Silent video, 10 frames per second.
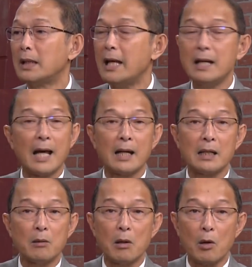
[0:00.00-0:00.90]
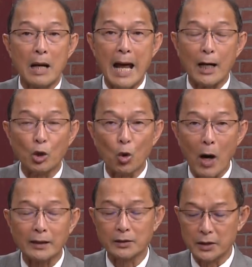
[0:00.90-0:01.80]
Thế là hàng
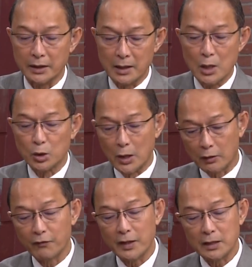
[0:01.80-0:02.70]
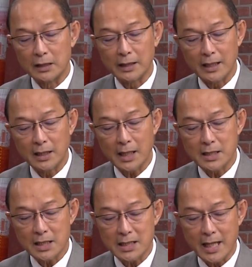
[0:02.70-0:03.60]
loạt người, nhờ quý vị nhìn thấy những cái
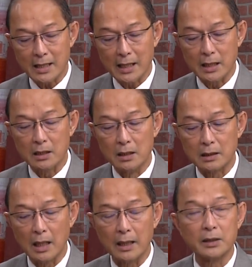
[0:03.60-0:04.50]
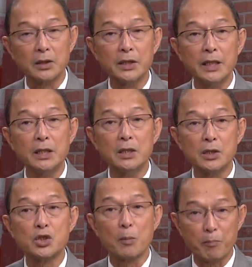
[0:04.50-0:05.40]
chiếc xe này được người đi
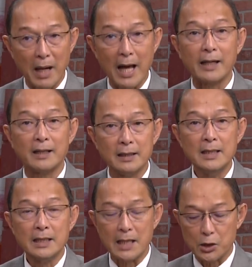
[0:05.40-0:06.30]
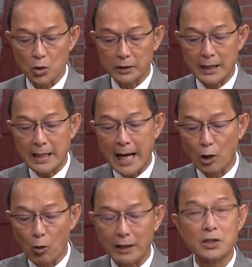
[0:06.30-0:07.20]
đường chụp lại đó, để cho thấy
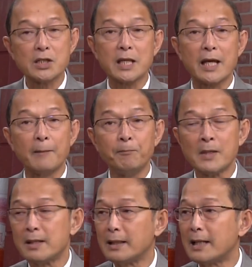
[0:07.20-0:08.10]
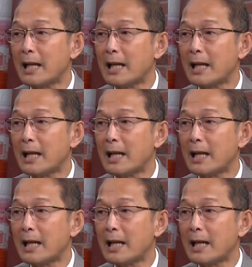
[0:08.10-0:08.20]
hàng loạt chiếc xe là